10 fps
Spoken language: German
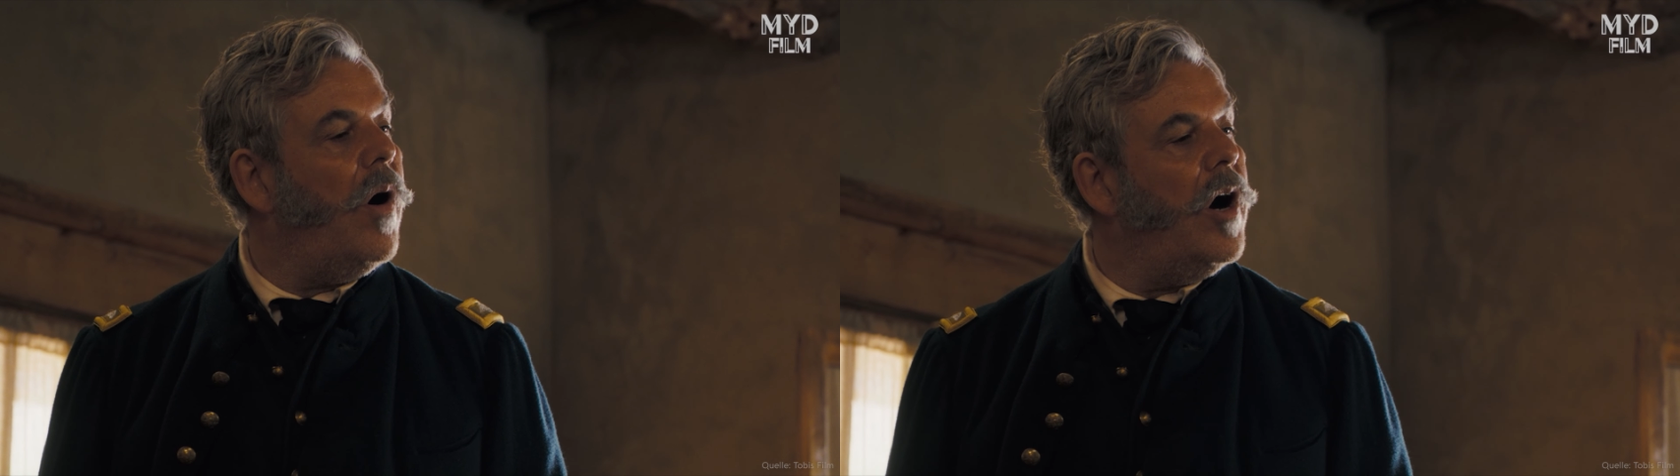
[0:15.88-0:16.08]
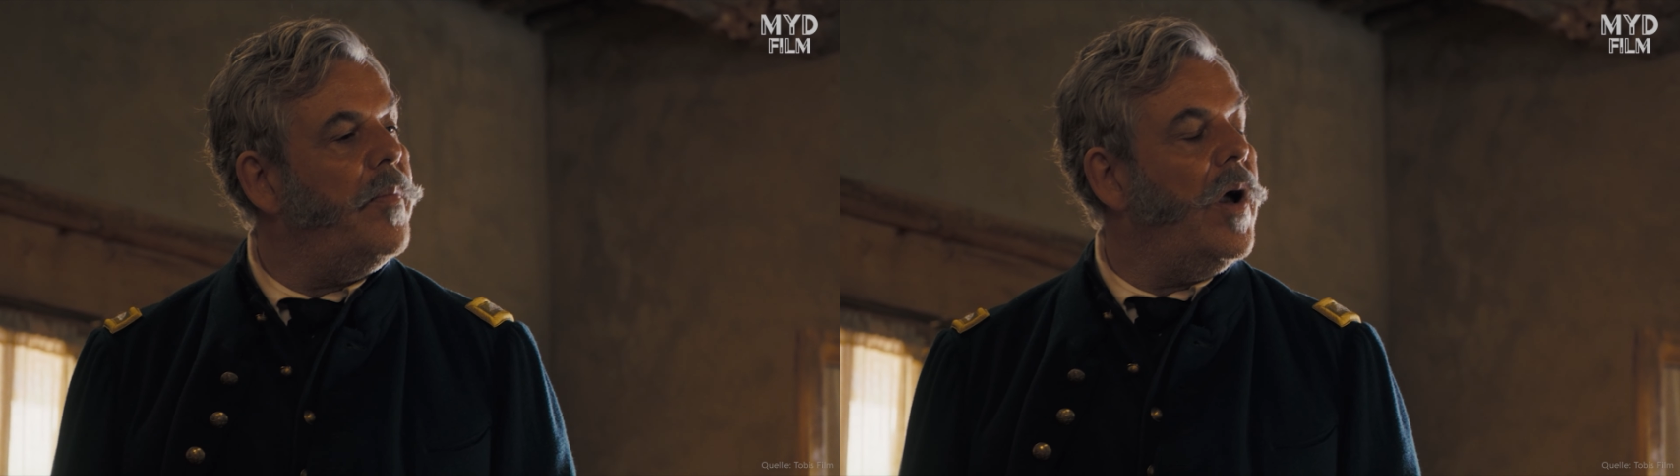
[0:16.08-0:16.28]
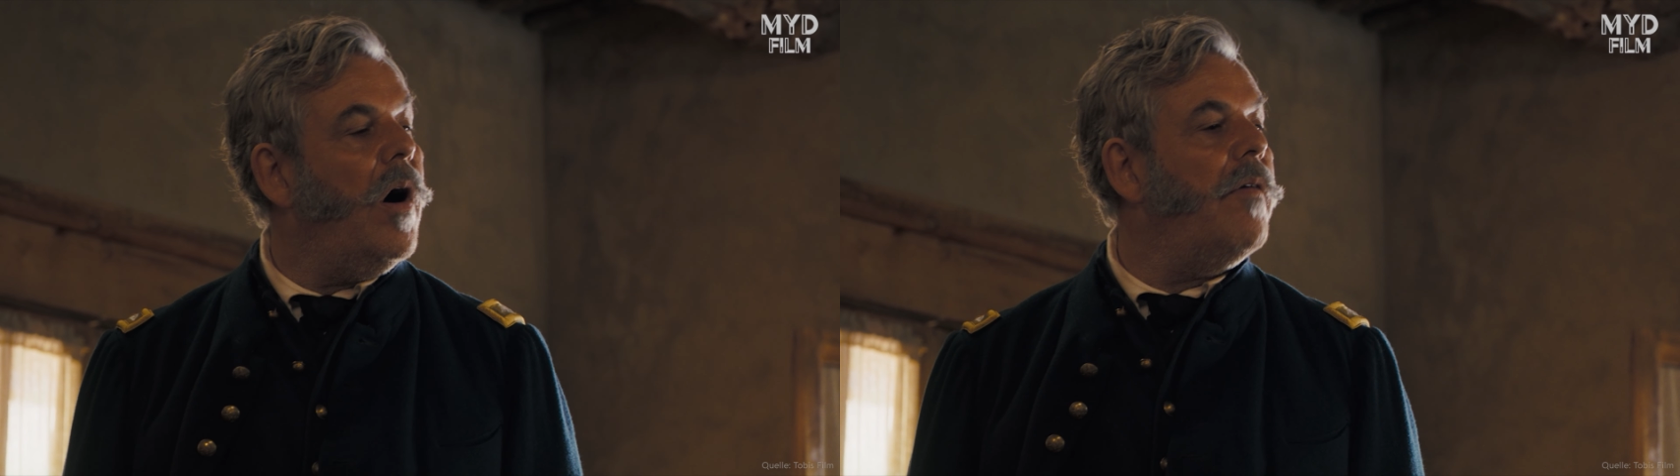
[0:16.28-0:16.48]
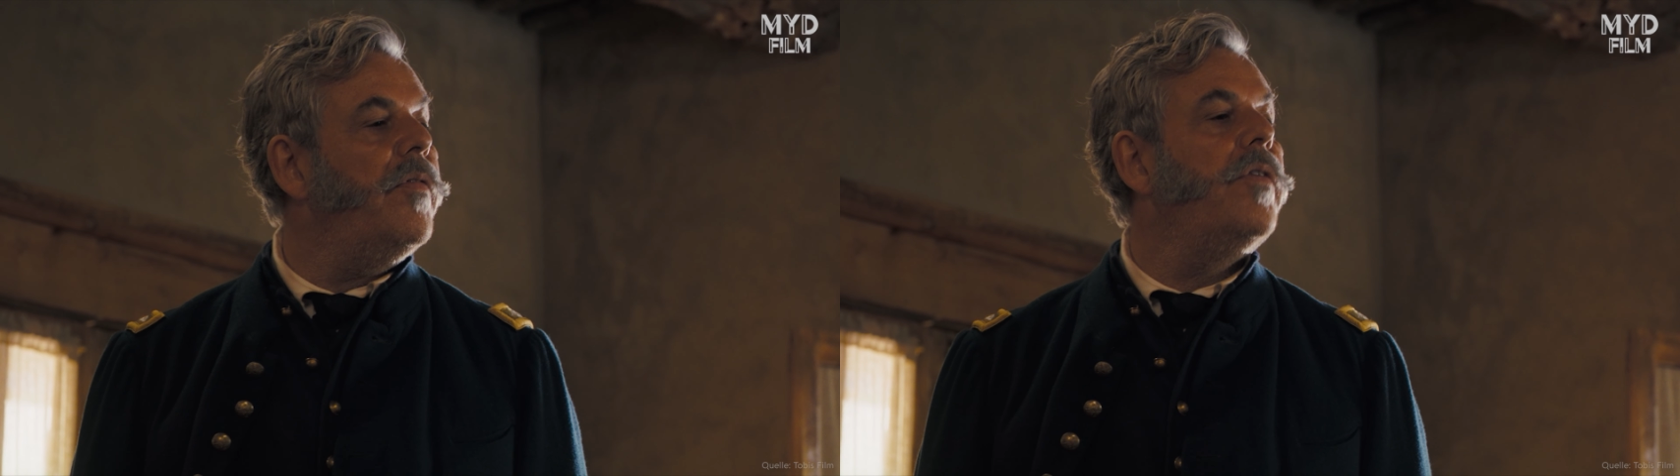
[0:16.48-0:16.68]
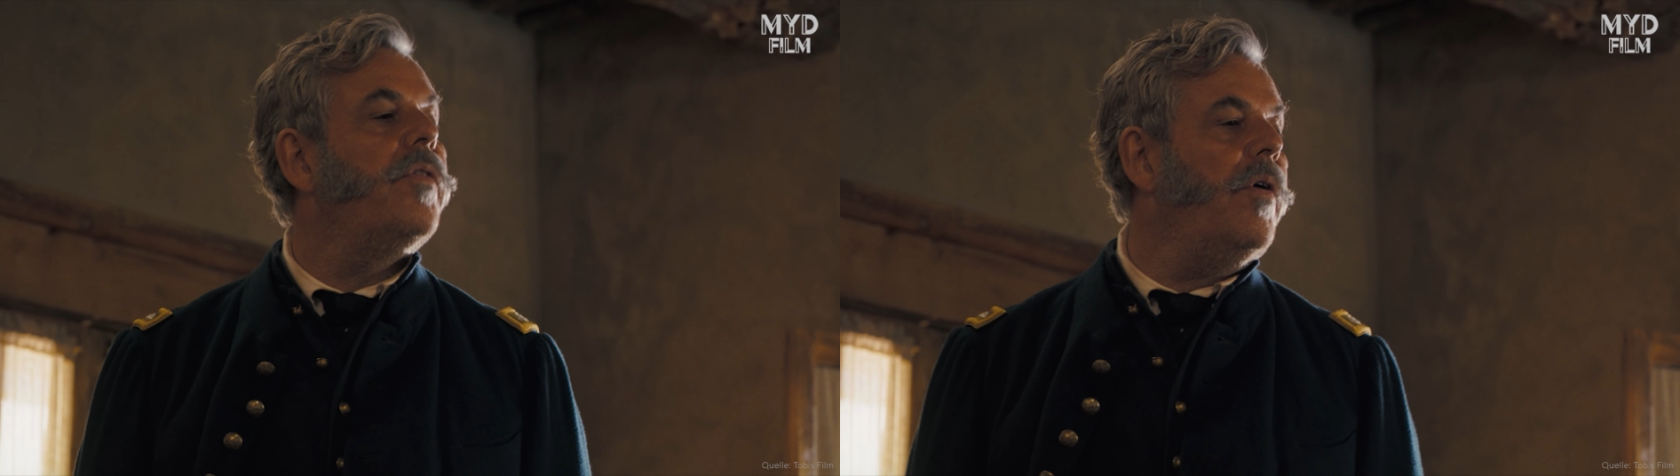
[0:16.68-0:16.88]
Keine Armee
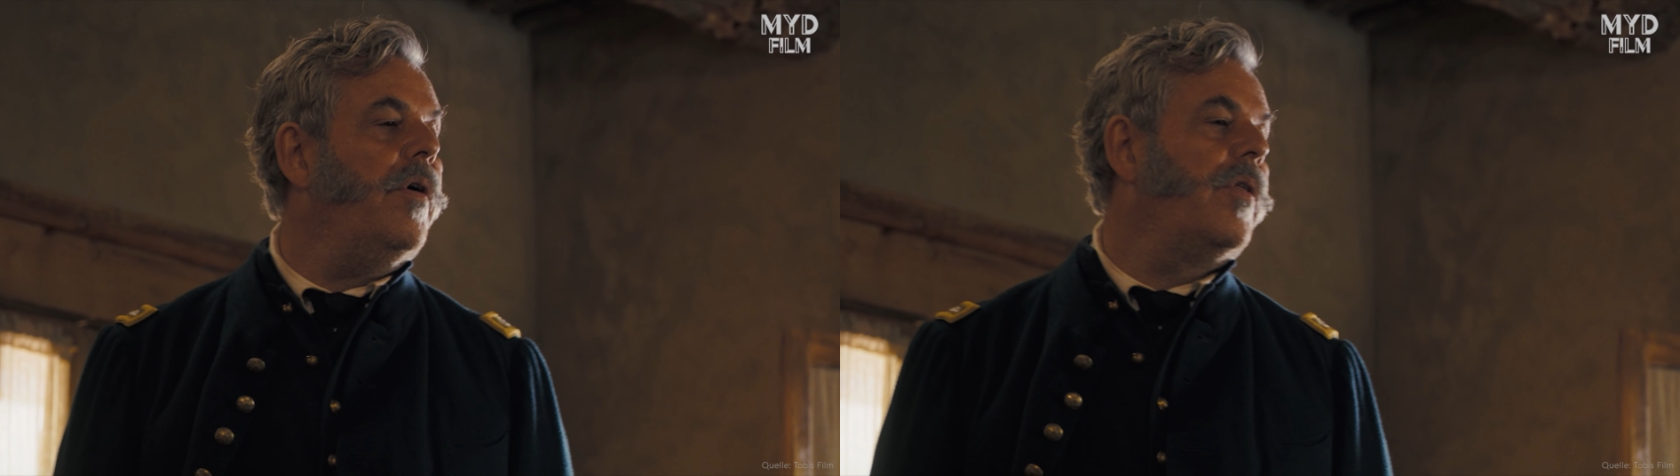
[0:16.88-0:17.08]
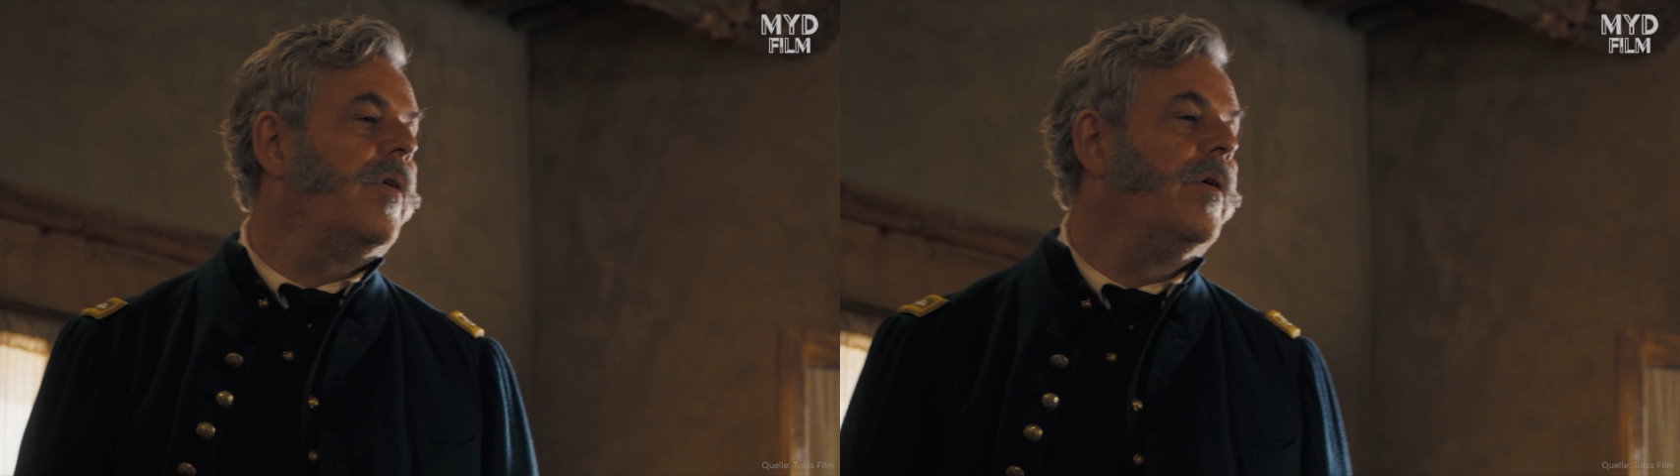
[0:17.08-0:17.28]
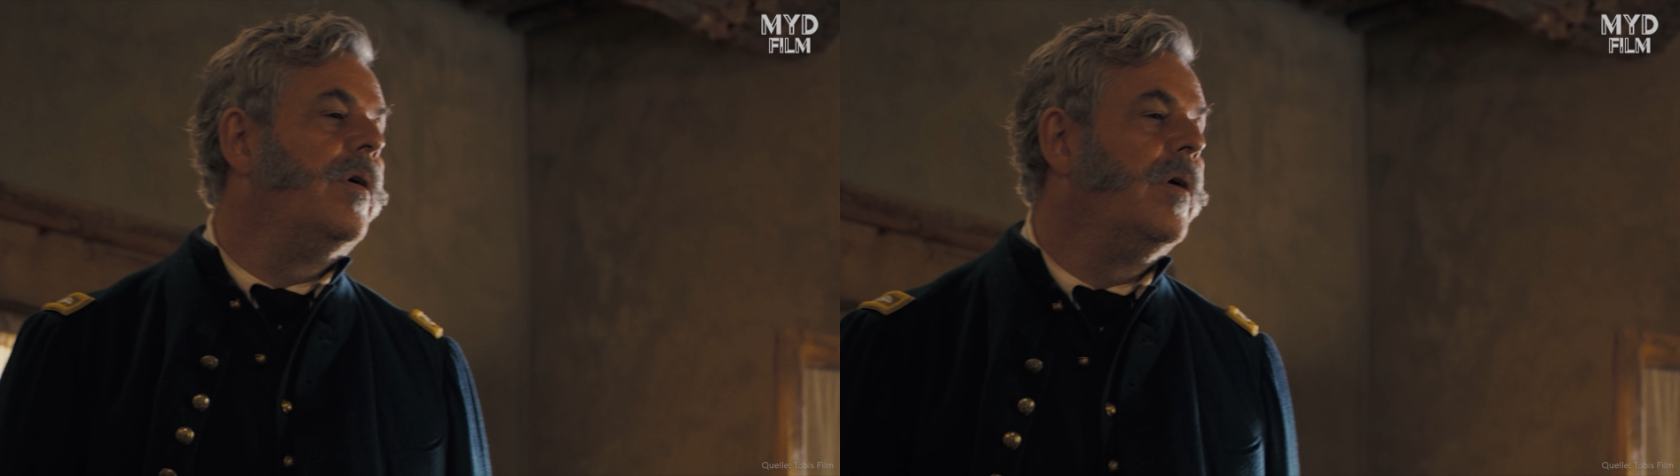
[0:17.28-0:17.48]
dieser Welt